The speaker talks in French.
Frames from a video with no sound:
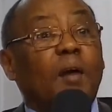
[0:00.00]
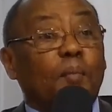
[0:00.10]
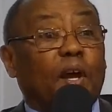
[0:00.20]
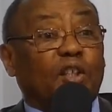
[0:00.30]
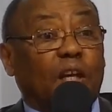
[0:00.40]

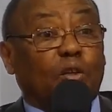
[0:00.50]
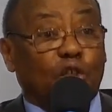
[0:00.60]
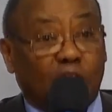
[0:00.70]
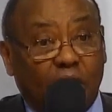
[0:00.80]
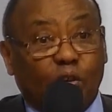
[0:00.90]
mais que ça te
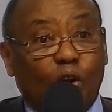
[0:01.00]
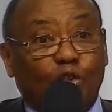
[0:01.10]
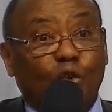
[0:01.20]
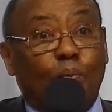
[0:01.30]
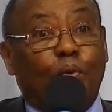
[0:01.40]
serve de
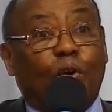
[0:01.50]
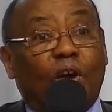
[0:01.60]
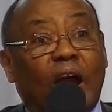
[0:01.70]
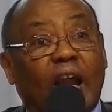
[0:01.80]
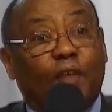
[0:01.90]
leçon pour
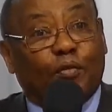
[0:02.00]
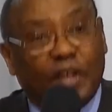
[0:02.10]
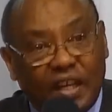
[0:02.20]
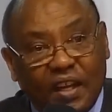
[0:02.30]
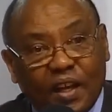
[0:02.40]
qu'à
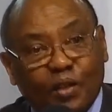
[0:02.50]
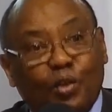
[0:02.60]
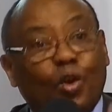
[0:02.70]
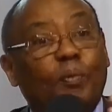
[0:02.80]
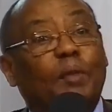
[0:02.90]
l'avenir, tu
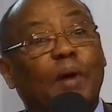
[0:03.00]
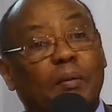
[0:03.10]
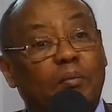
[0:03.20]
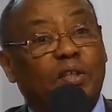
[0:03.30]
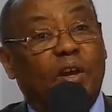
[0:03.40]
ne commettes pas
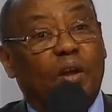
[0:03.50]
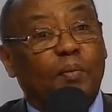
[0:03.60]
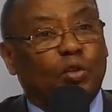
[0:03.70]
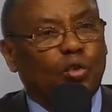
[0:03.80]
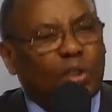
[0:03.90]
les mêmes erreurs, mais
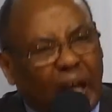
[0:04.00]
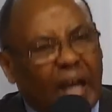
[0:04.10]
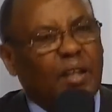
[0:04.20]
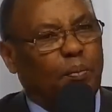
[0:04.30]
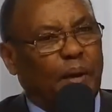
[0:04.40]
tu ne
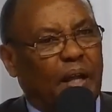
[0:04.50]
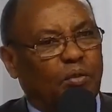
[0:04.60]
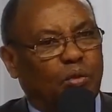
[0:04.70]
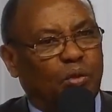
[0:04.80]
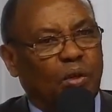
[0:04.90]
t'arrêtes pas
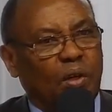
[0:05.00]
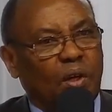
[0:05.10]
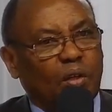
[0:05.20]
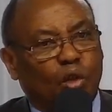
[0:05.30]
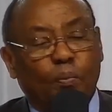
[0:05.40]
là-dessus.
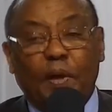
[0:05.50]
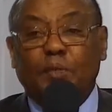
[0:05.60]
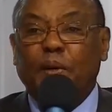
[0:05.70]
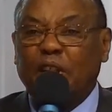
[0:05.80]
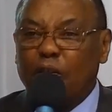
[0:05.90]
Tu ne passes
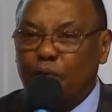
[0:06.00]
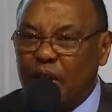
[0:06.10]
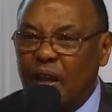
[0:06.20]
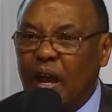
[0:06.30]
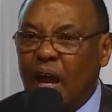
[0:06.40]
pas ta
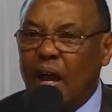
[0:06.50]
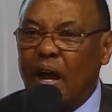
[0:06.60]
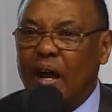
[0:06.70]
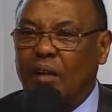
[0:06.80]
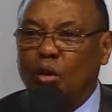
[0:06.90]
vie
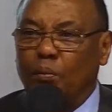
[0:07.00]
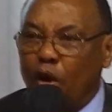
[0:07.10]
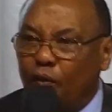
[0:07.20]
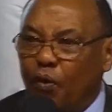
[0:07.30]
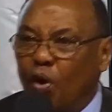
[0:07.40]
à te
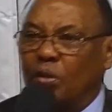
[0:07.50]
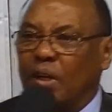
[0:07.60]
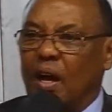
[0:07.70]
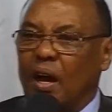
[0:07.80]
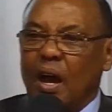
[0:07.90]
morfondre,
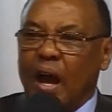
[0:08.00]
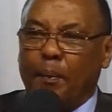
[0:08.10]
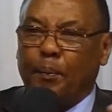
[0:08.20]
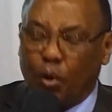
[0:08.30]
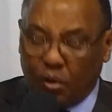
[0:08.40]
à, à
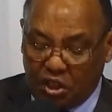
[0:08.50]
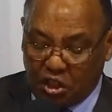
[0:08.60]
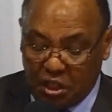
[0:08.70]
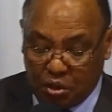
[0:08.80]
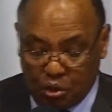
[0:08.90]

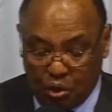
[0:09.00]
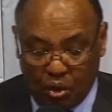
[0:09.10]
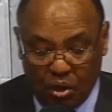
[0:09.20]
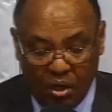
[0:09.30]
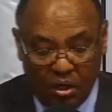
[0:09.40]
pleurnicher sur
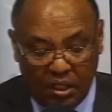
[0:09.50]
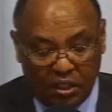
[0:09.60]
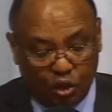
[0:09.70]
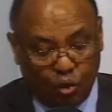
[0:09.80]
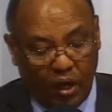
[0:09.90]
des
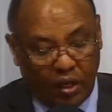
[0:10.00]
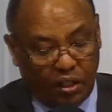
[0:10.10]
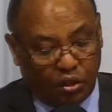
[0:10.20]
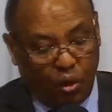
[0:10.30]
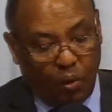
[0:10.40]
histoires qui
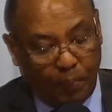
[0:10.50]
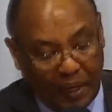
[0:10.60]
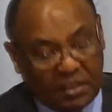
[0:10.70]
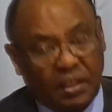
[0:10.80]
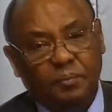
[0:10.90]
sont
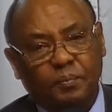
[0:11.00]
passées.